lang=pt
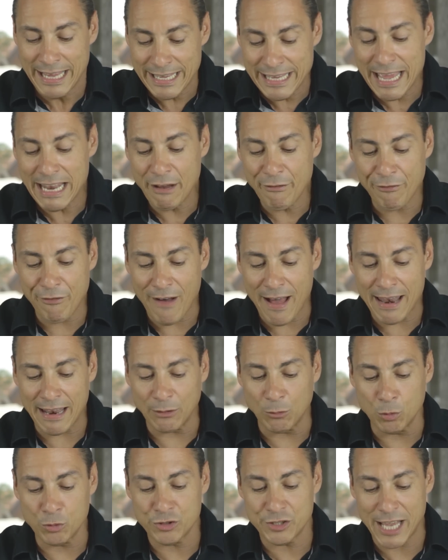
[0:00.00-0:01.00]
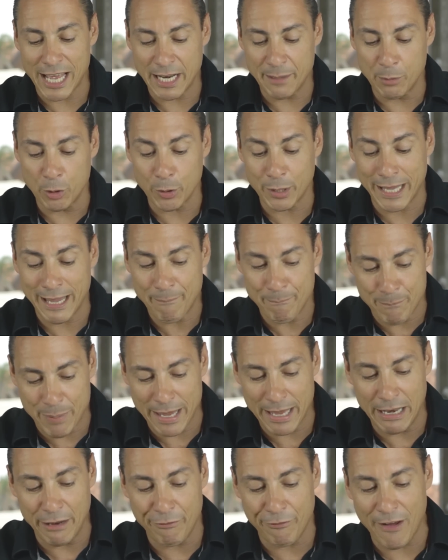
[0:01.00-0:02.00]
E ele fala do cérebro QP,
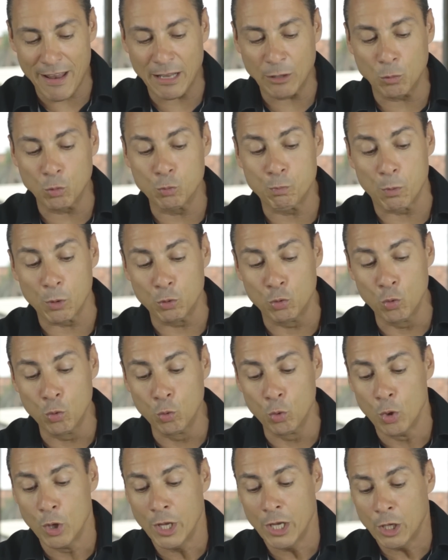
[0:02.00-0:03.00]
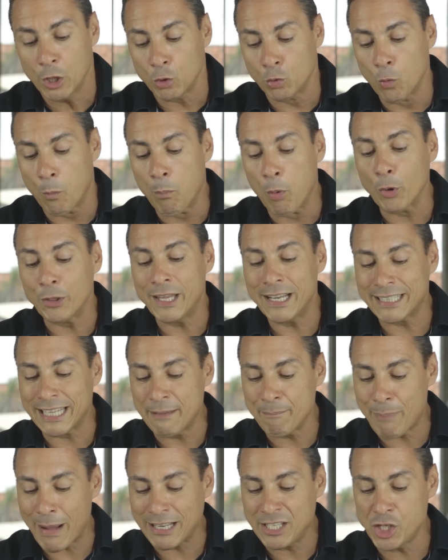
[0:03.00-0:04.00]
ele fala do, do, do, poder da
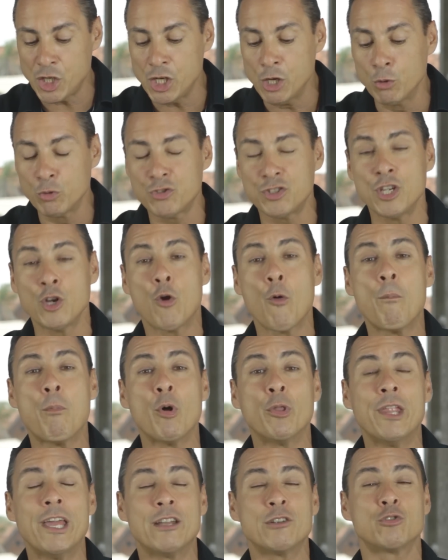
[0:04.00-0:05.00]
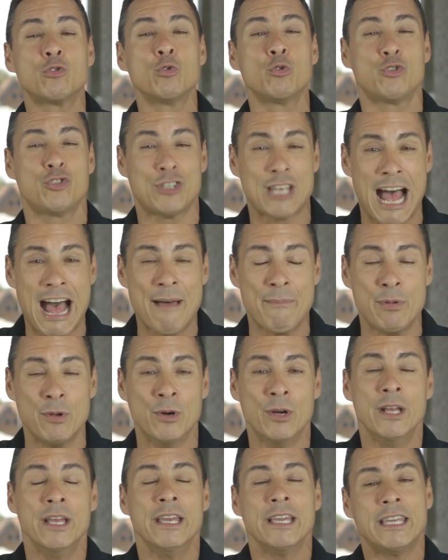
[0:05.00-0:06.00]
empatia, os cinco poderes do
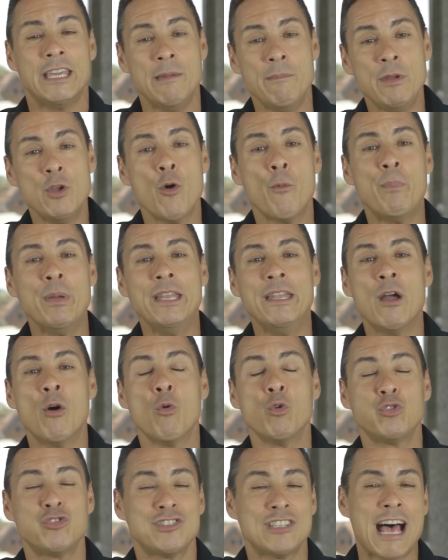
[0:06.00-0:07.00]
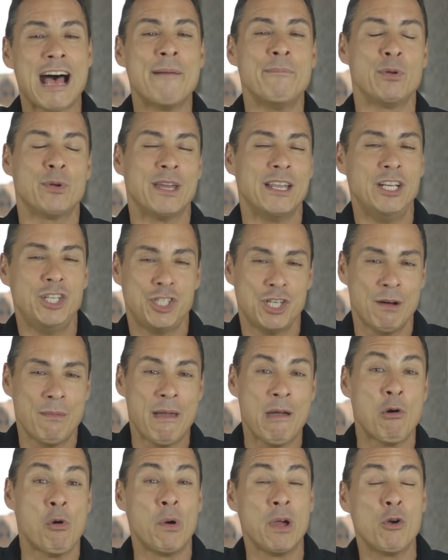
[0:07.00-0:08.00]
sábio, que em minha opinião o sábio que ele
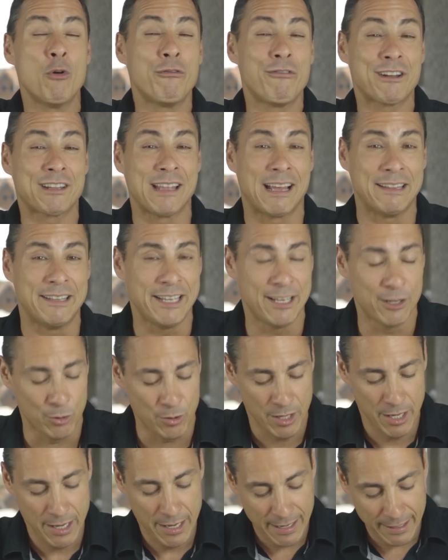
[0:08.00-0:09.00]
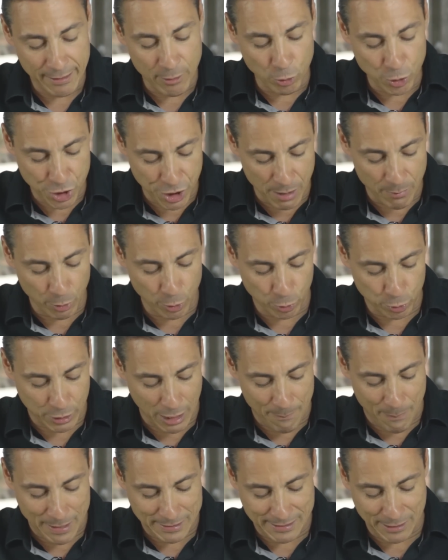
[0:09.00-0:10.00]
chama é o eu verdadeiro, que eu chamo no
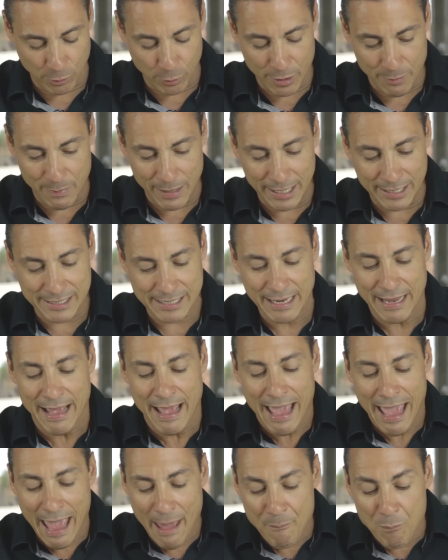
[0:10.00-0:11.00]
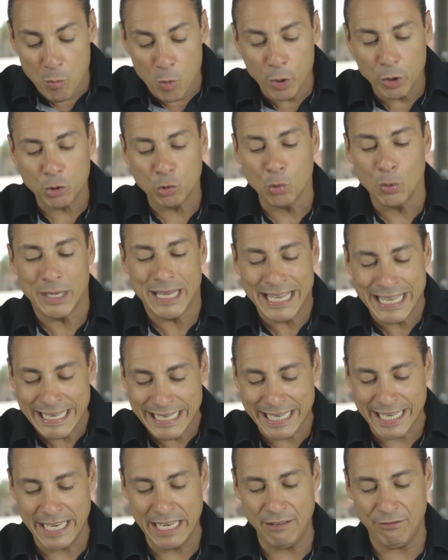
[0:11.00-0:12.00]
Ultrapassando Limites. É muito
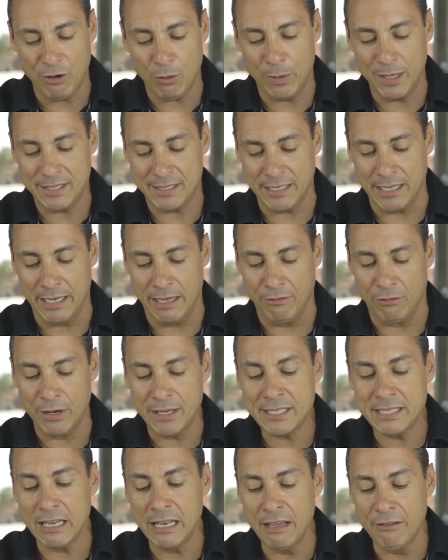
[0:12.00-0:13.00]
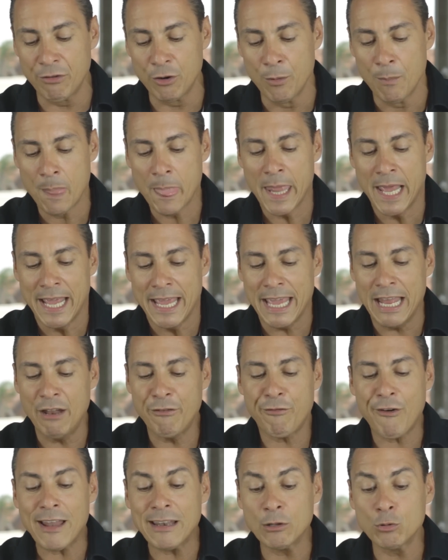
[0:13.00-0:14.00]
incrível esse livro. Esse livro,
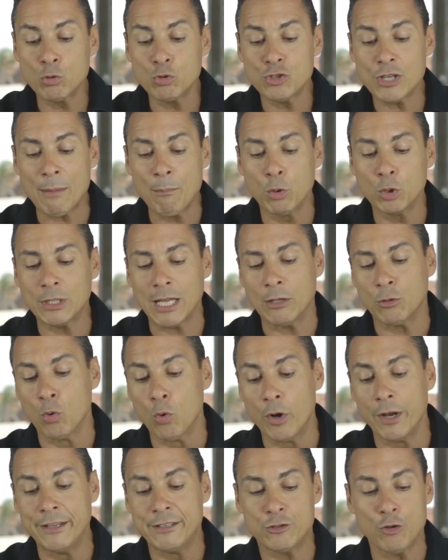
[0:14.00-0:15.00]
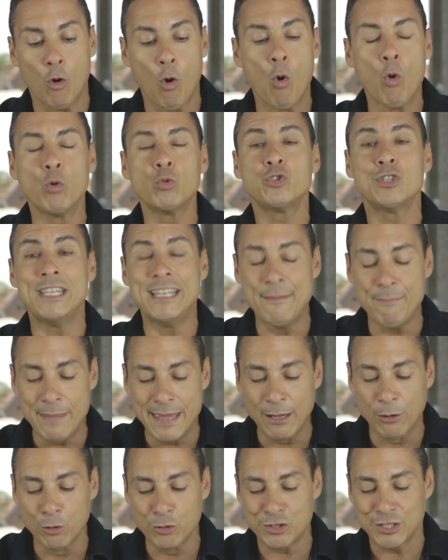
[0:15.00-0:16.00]
ele fala dos sabotadores ou os
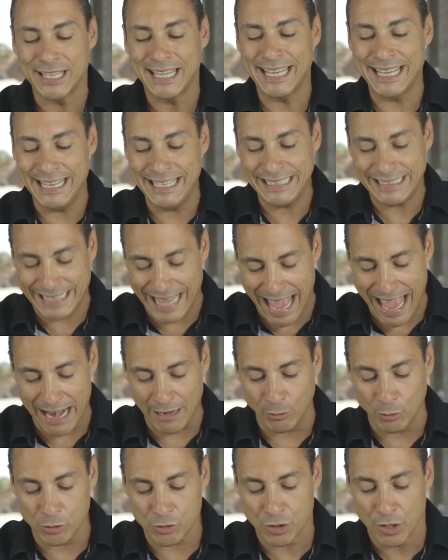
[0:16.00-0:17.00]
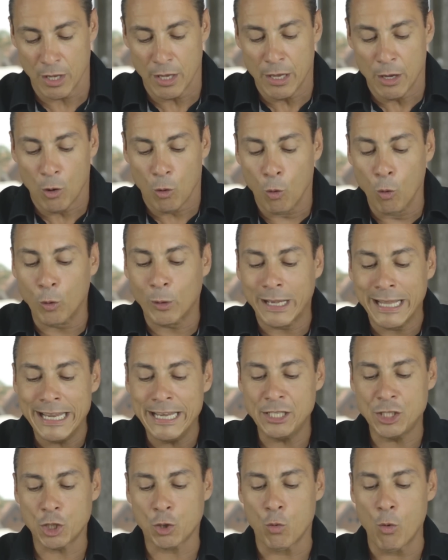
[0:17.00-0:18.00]
inimigos internos. O
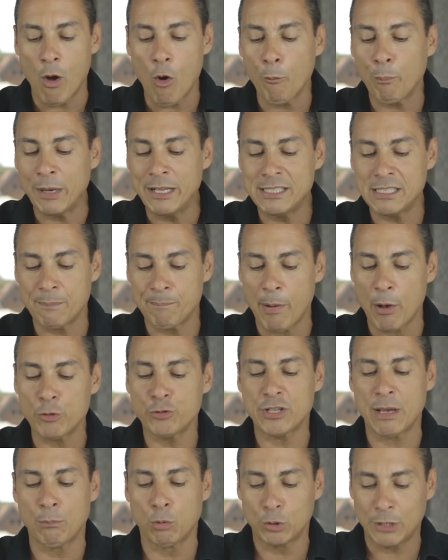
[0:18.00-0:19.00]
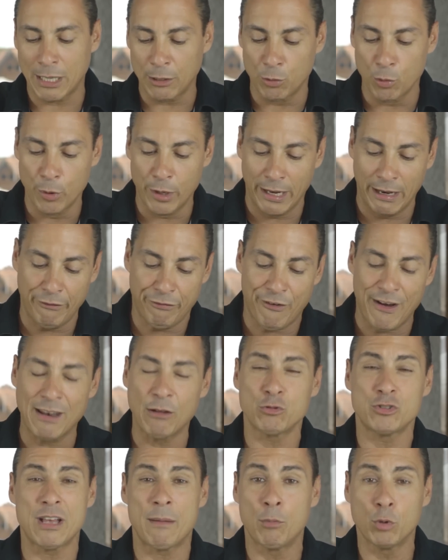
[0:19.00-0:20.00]
crítico é o principal sabotador, ele
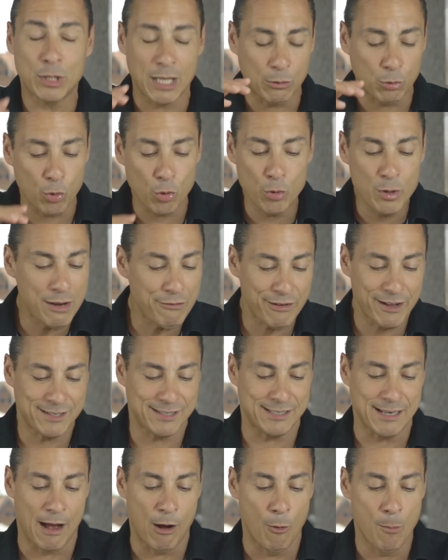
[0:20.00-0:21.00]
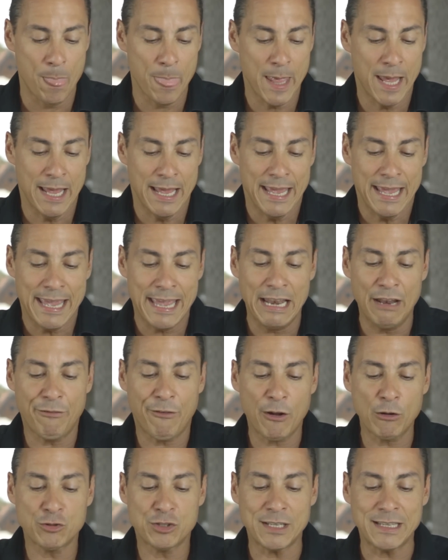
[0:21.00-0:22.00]
fala, é o sabotador universal. Ele
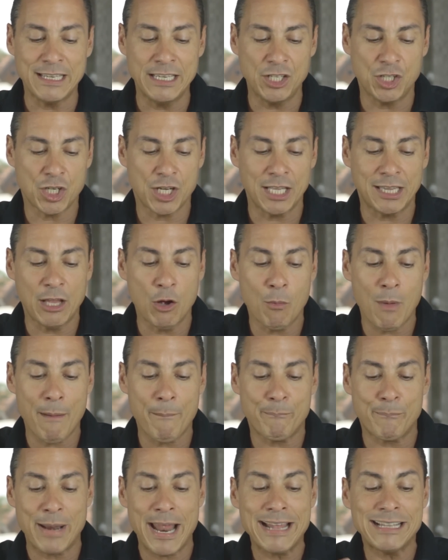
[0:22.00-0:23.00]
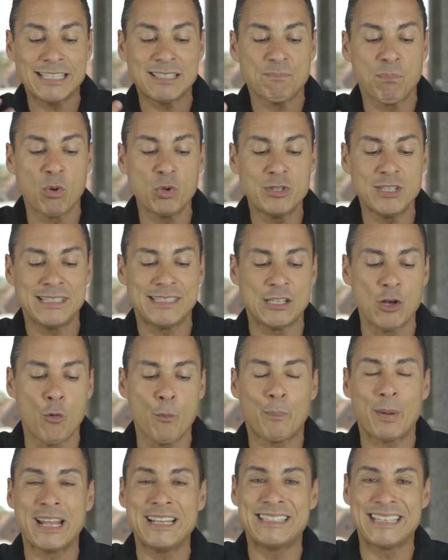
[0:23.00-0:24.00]
fala o seguinte: que tem uma
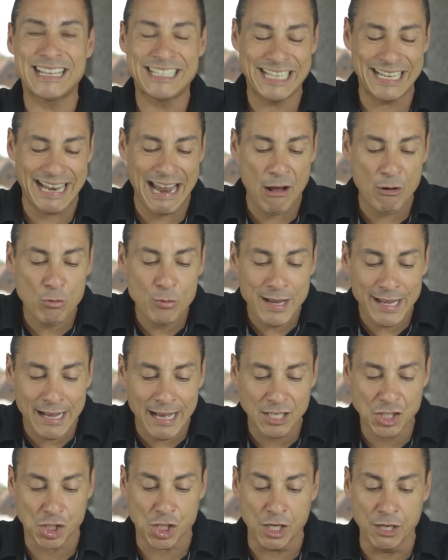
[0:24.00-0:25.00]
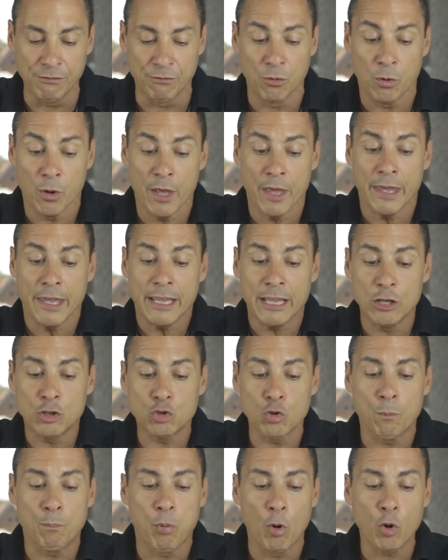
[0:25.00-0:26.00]
predisposição para exagerar o negativo e
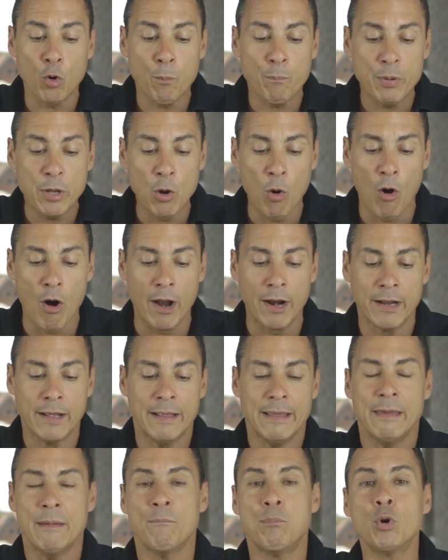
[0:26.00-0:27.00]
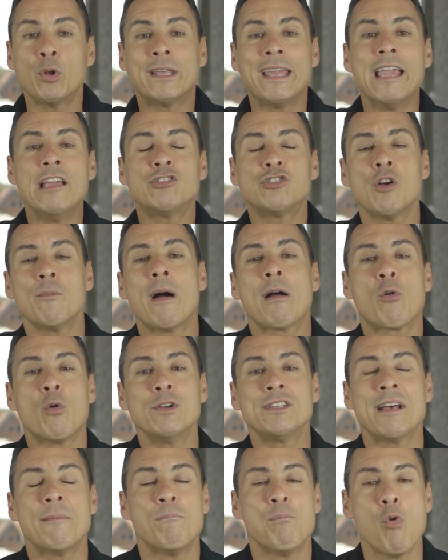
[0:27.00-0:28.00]
supor o pior, porque isso é uma
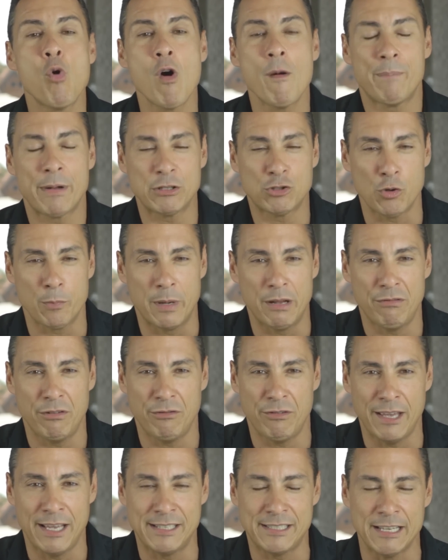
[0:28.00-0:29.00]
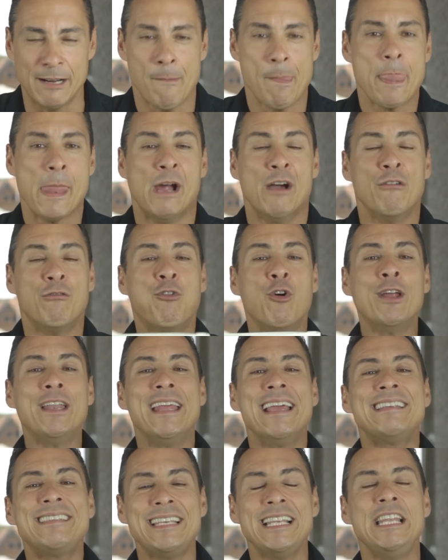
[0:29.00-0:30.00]
coisa boa para a sobrevivência. Foi
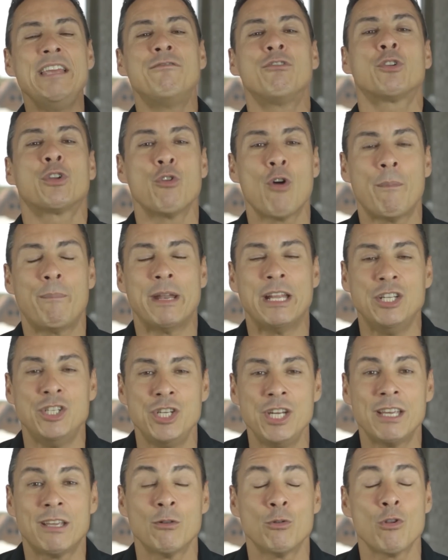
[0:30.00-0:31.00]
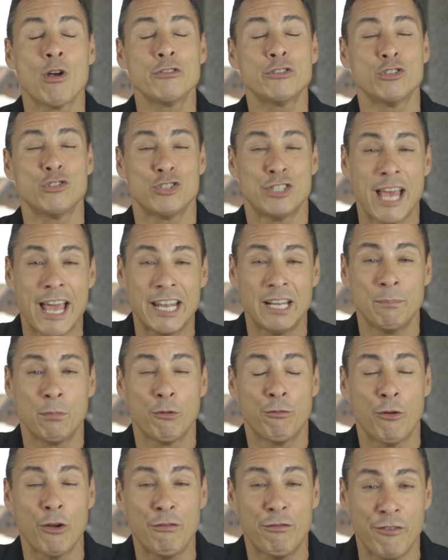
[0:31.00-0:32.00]
nesse livro que eu aprendi que o nosso
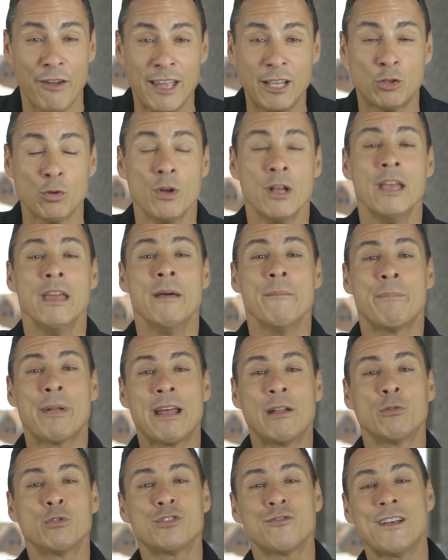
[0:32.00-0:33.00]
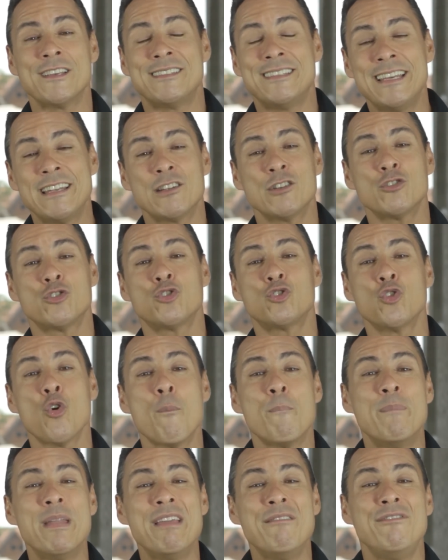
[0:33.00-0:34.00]
cérebro foi feito para nos fazer
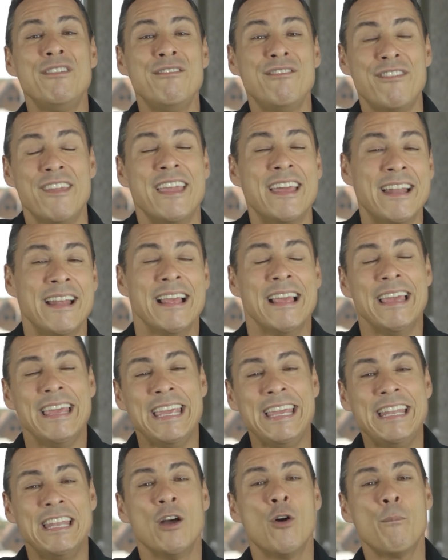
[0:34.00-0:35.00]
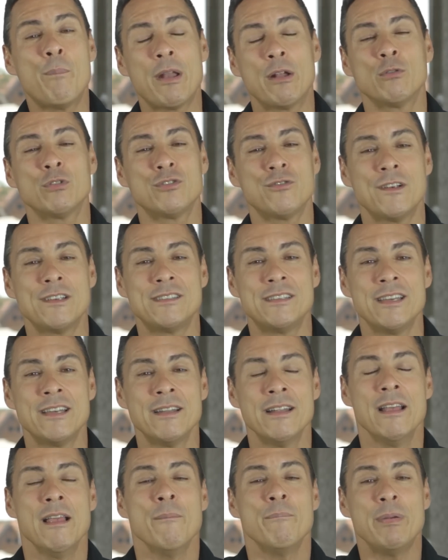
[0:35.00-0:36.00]
sobreviver e não para nos
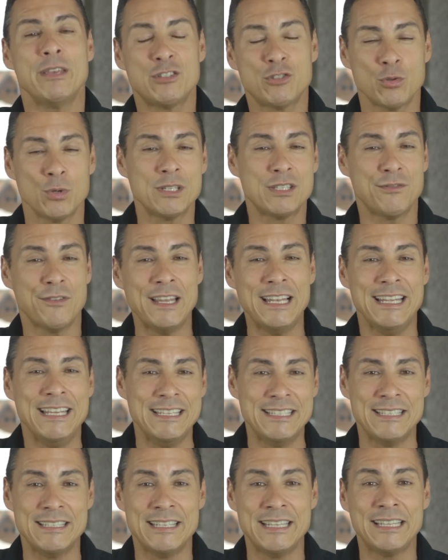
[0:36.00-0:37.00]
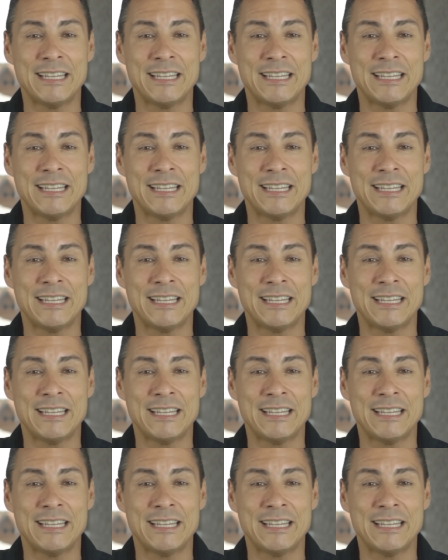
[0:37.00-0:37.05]
fazer pessoas felizes.